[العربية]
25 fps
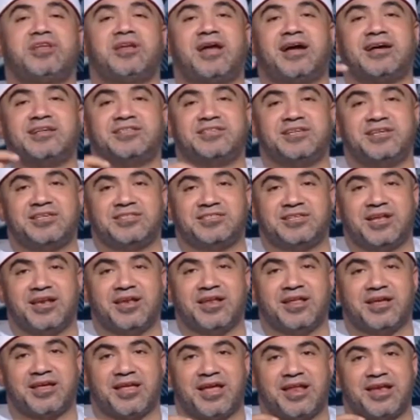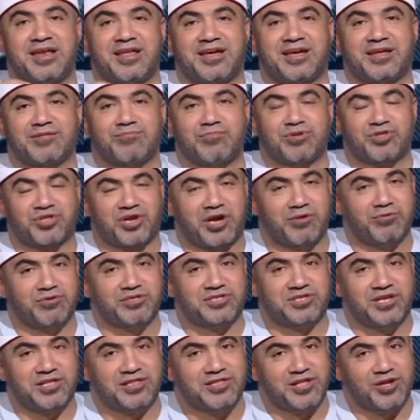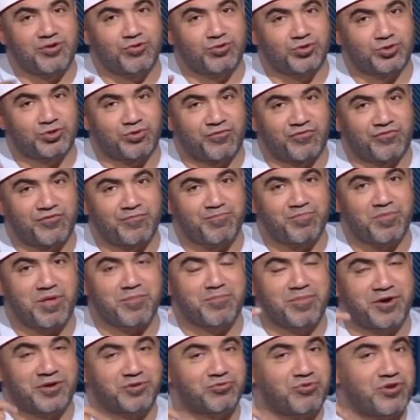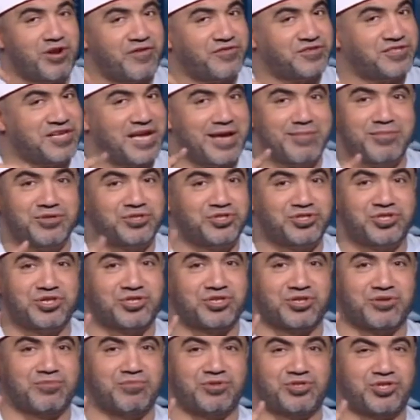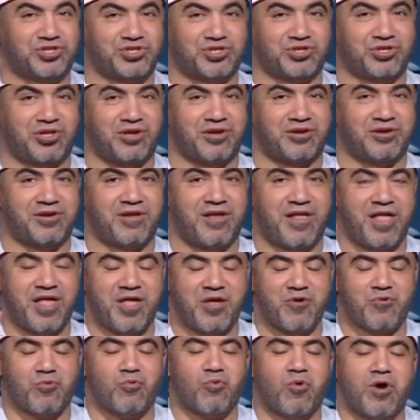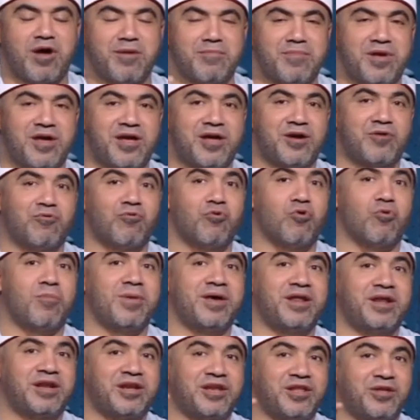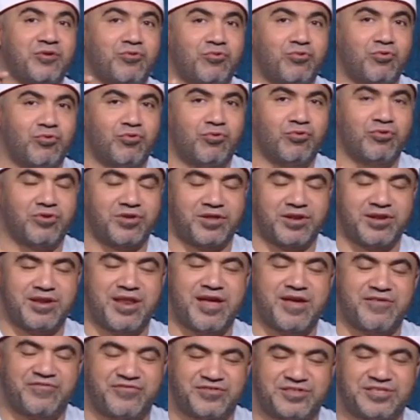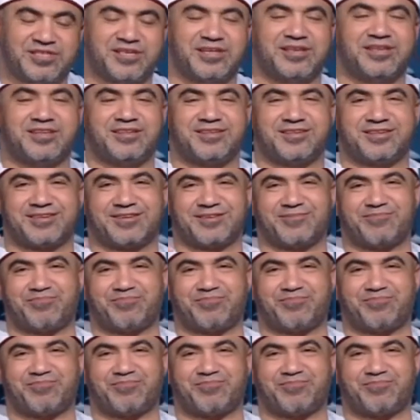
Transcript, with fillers: العزيز اللي اللي كانت بتراود سيدنا يوسف برضه نفسها مش مش الشيطان وما ابرئ نفسي, نفسي.